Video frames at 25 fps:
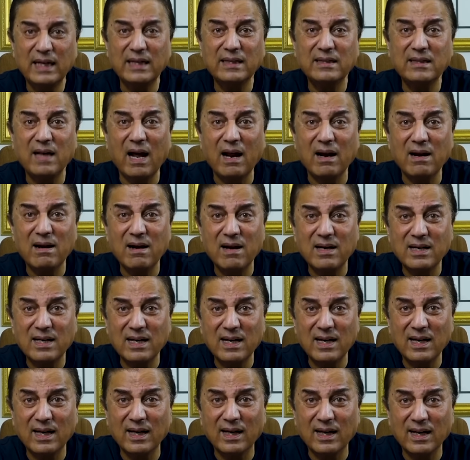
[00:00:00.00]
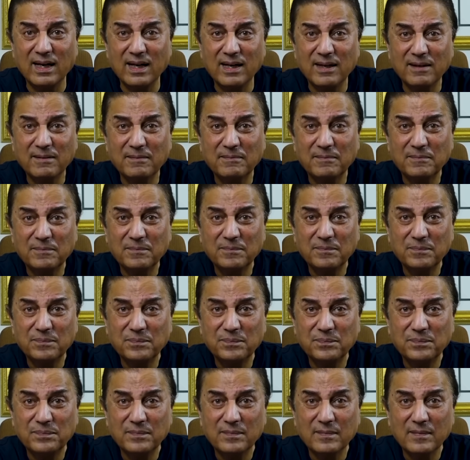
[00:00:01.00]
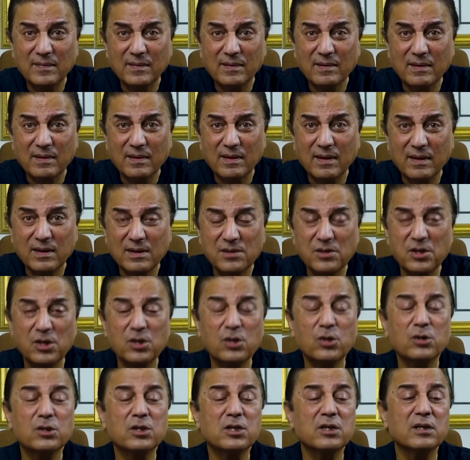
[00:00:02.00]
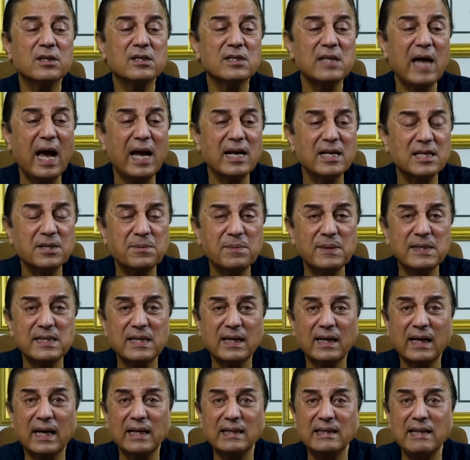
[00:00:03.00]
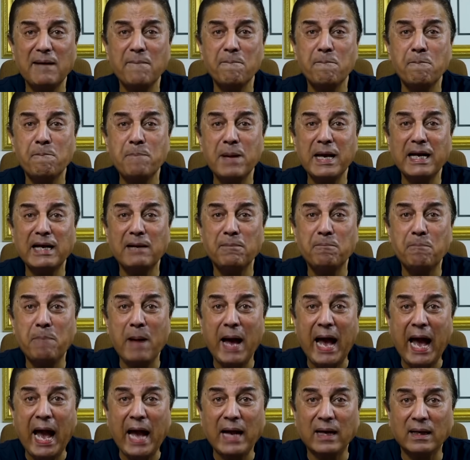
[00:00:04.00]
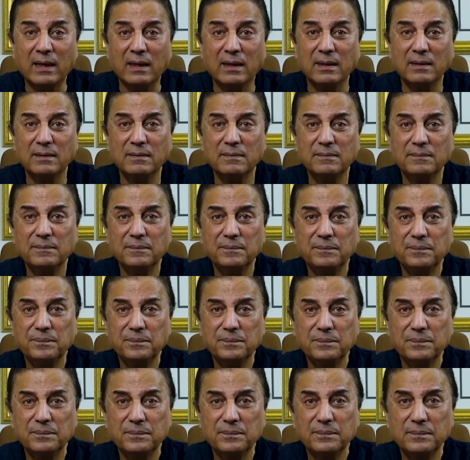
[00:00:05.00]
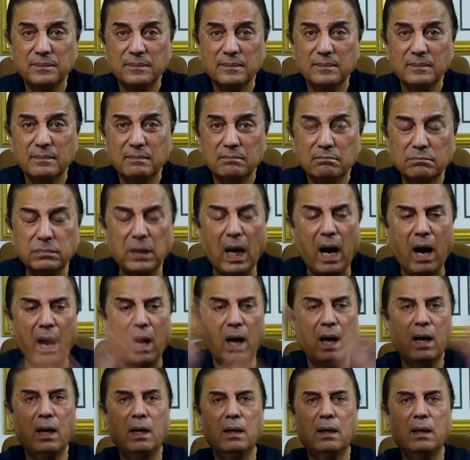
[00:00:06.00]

इटर्निटी लगी जिस साइंस में से कहते हैं बिग बैंग था